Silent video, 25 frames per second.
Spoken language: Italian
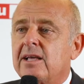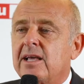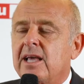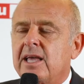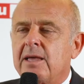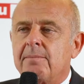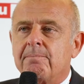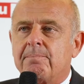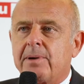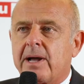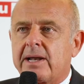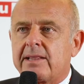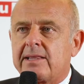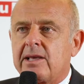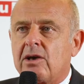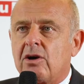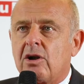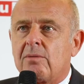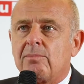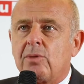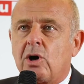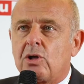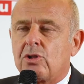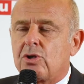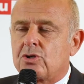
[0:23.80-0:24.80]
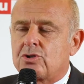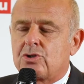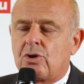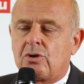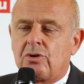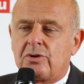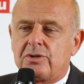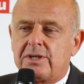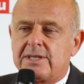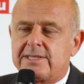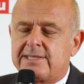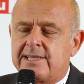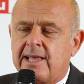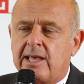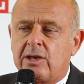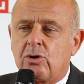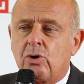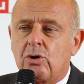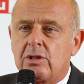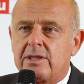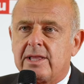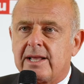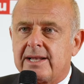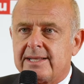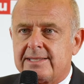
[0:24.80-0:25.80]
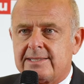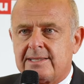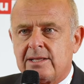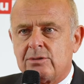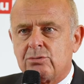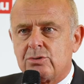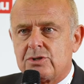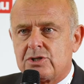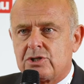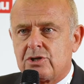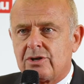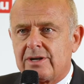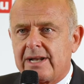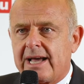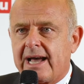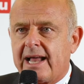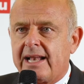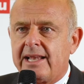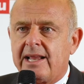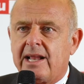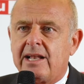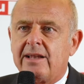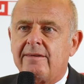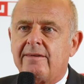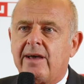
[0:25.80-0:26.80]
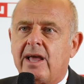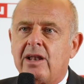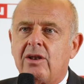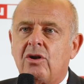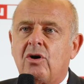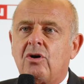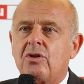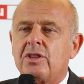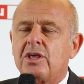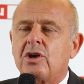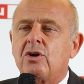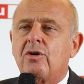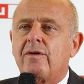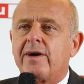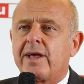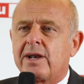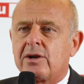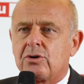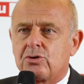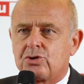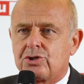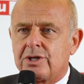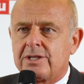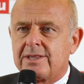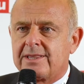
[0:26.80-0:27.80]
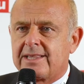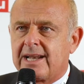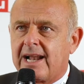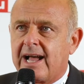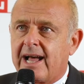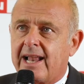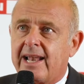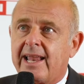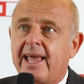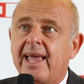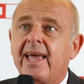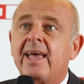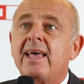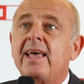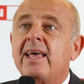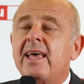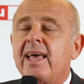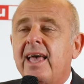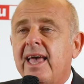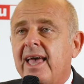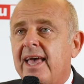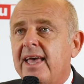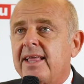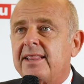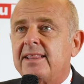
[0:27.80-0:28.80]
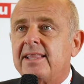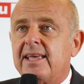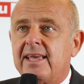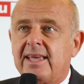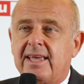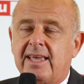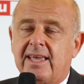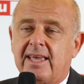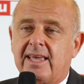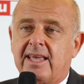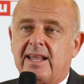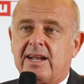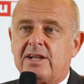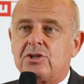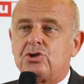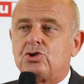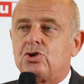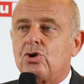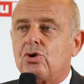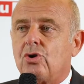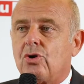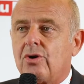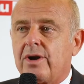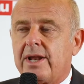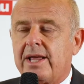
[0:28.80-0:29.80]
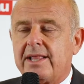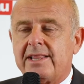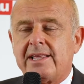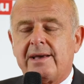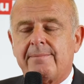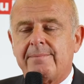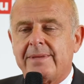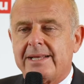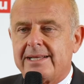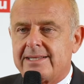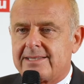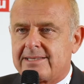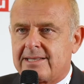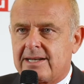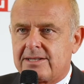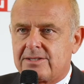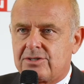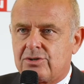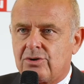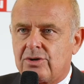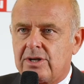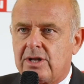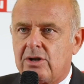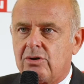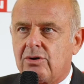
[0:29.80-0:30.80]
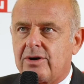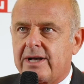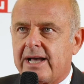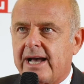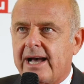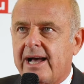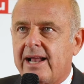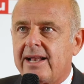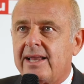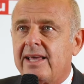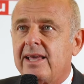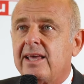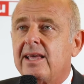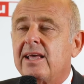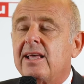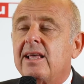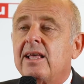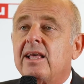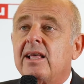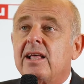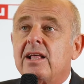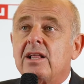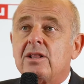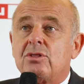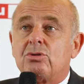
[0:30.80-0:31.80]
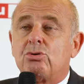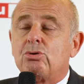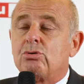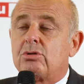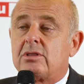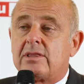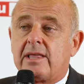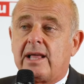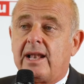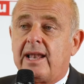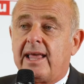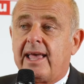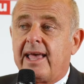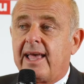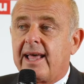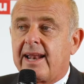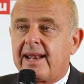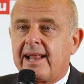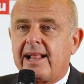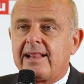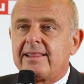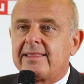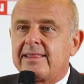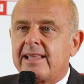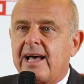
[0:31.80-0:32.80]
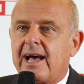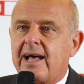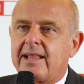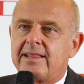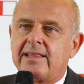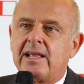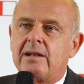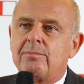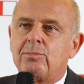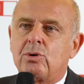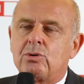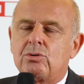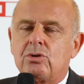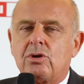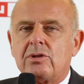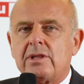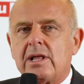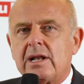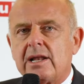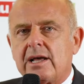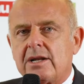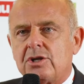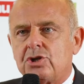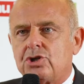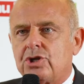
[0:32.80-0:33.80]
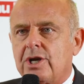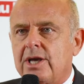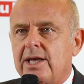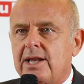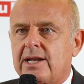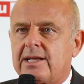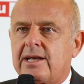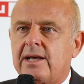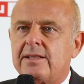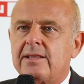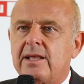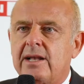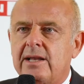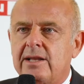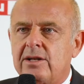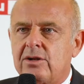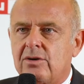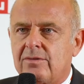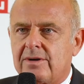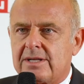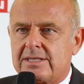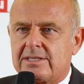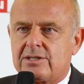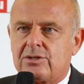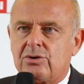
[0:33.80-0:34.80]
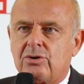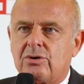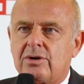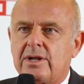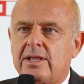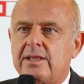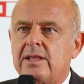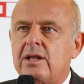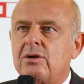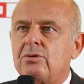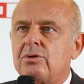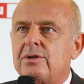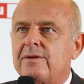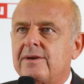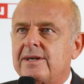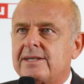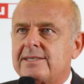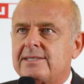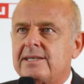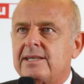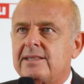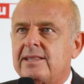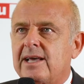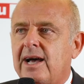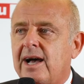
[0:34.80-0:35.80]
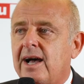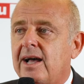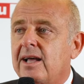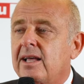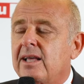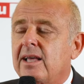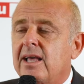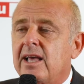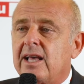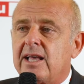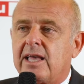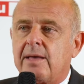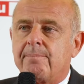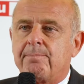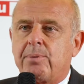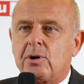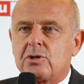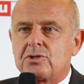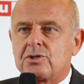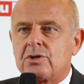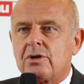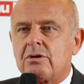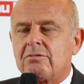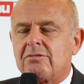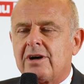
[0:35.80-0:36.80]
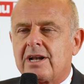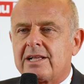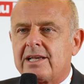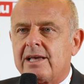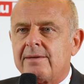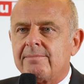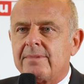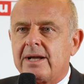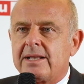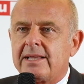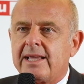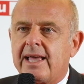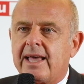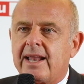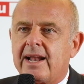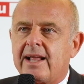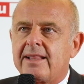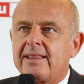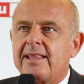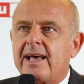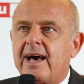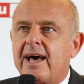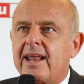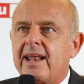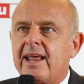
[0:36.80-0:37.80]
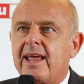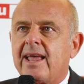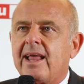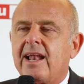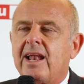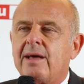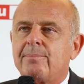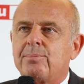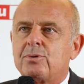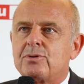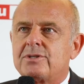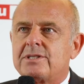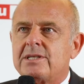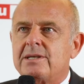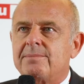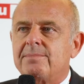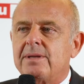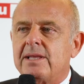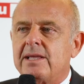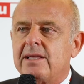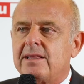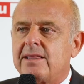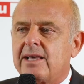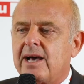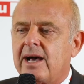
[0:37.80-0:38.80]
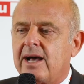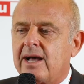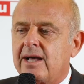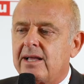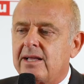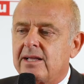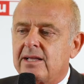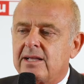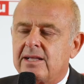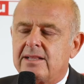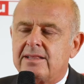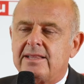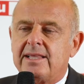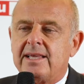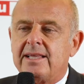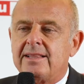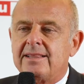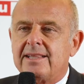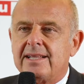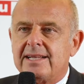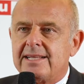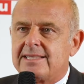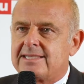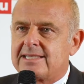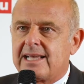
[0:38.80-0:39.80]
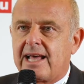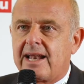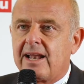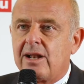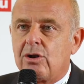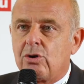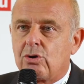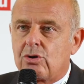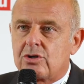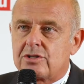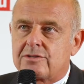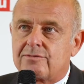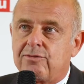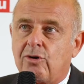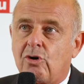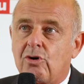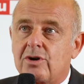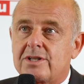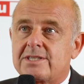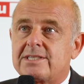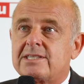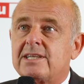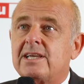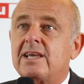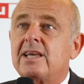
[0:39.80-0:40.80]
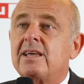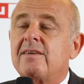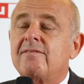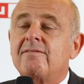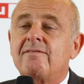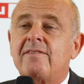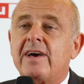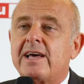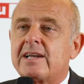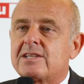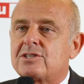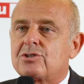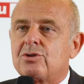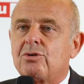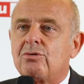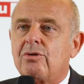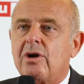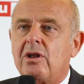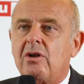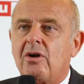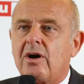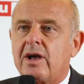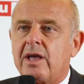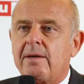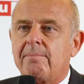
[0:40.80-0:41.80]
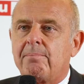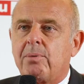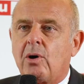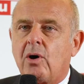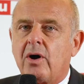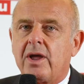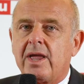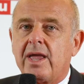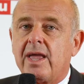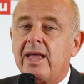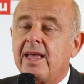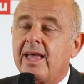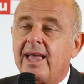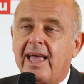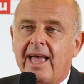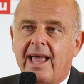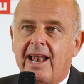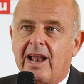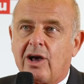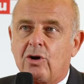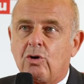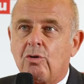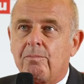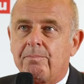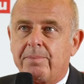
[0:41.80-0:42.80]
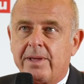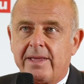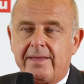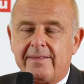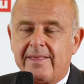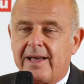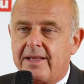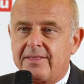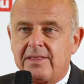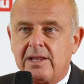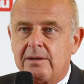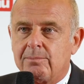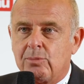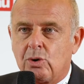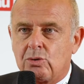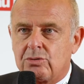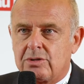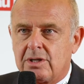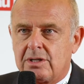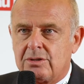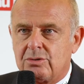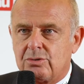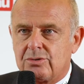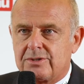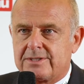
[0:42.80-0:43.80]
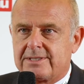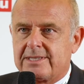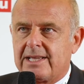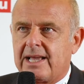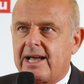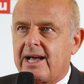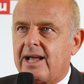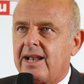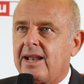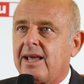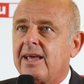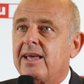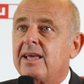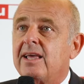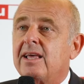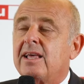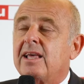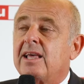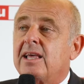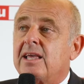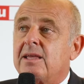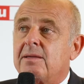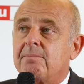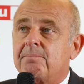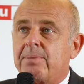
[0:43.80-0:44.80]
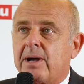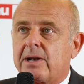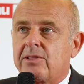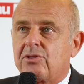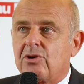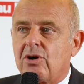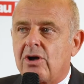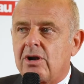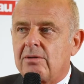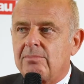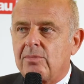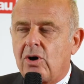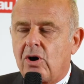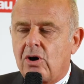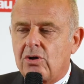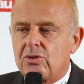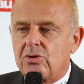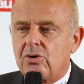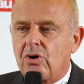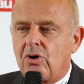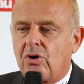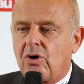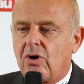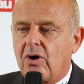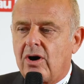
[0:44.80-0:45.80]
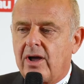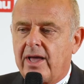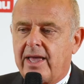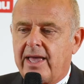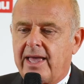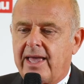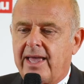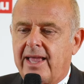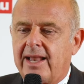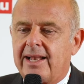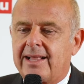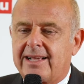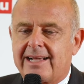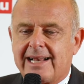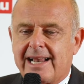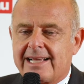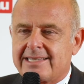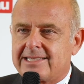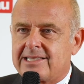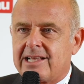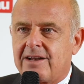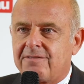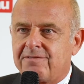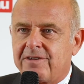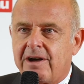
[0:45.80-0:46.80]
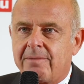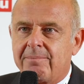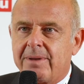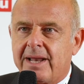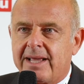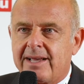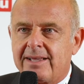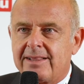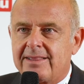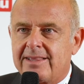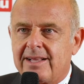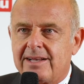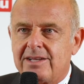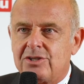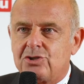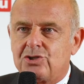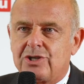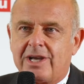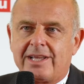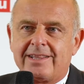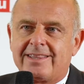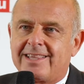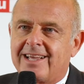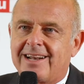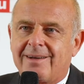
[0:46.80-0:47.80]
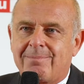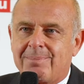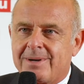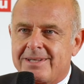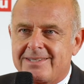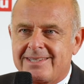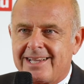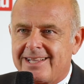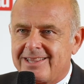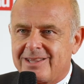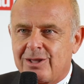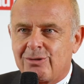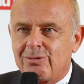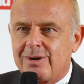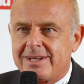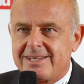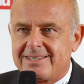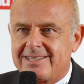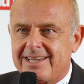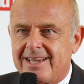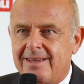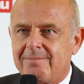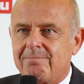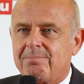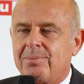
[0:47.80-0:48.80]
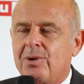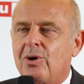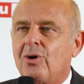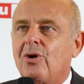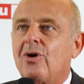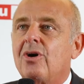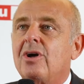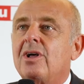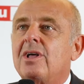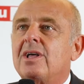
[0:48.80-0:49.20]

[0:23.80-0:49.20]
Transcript: In particolar modo sono gli stakeholder istituzionali a livello di governo centrale e di regione, di amministrazioni locali tutte le realtà del mondo della ricerca, dell'innovazione, dell'università che possono in qualche maniera dare la possibilità di indirizzare i loro sforzi verso quello che poi è la competitività del mondo industriale. In particolar modo eh, il cluster fabbrica intelligente rappresenta un esempio